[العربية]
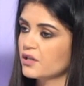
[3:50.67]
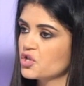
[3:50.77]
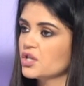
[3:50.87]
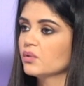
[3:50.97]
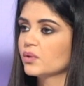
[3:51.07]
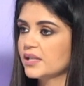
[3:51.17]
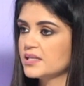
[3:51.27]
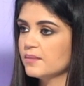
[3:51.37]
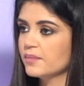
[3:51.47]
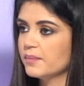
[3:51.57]
بين 20 و 30%
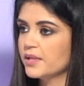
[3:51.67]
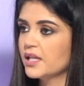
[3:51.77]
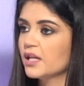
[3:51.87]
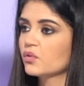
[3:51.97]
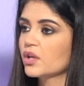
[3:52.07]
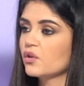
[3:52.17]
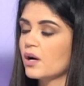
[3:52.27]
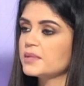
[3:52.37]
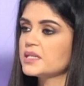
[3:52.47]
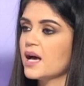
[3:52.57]
لأنه كانوا
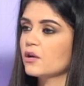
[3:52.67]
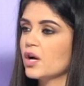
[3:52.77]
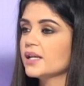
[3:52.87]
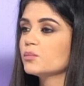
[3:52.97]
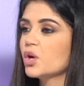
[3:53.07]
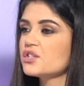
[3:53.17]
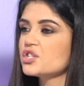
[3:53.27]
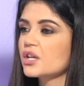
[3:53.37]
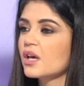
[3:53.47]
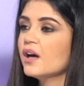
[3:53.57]
عم بيسعروا على
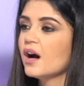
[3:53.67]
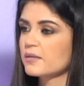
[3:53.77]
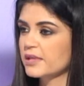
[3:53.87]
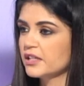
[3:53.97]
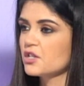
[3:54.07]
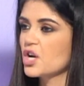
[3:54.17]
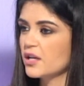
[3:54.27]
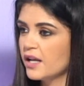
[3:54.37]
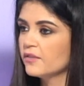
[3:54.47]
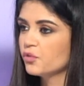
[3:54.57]
مؤشر
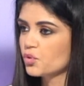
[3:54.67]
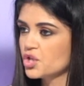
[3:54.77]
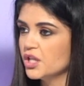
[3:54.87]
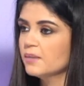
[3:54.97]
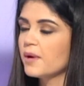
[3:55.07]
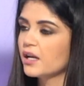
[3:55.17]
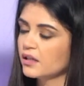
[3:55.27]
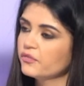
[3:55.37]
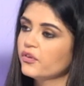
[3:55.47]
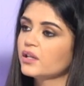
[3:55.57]
14000 وشي مع
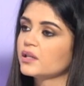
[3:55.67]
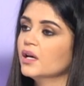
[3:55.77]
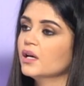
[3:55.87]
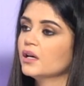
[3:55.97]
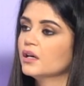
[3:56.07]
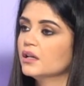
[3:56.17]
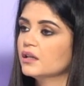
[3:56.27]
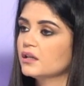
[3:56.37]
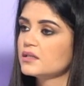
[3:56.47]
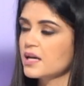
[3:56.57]
انخفاض
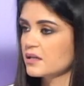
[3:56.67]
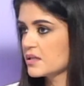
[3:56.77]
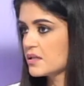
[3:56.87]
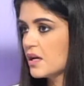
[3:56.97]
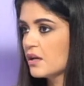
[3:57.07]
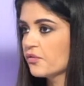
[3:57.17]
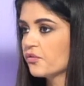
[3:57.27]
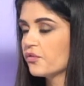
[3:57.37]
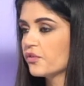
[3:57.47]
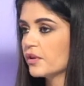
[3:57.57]
سعر
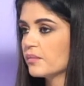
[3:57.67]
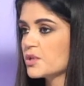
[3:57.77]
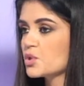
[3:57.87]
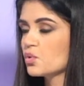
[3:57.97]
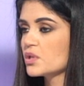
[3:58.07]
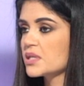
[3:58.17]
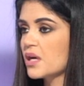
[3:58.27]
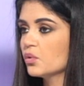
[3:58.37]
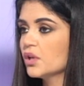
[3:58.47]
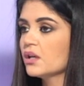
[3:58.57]
الصرف بالسوق
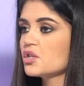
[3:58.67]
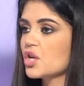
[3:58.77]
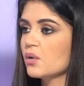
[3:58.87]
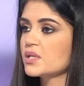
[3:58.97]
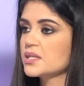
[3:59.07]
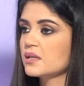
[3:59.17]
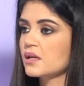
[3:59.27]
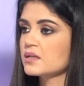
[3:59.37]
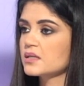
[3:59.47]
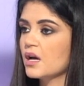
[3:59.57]
السوداء رجع
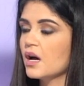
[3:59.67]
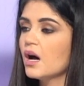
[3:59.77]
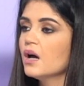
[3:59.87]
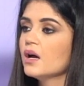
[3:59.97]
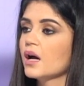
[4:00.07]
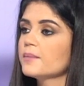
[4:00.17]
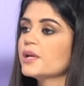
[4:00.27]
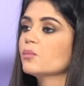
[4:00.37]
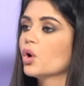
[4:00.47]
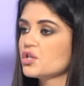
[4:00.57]
وزير الصحة
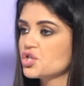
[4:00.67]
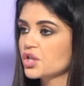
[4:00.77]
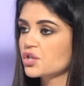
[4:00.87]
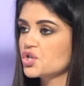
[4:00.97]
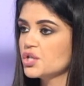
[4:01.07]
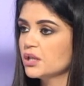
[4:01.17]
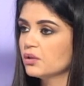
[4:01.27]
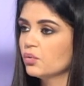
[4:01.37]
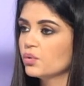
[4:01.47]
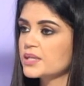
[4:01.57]
عمل مؤشر
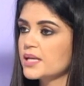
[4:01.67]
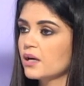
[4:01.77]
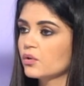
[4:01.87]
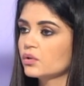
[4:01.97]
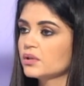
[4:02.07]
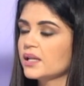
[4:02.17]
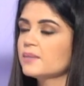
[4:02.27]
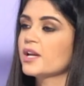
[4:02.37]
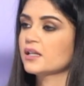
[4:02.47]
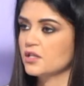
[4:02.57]
جديد هو سعره تقريبا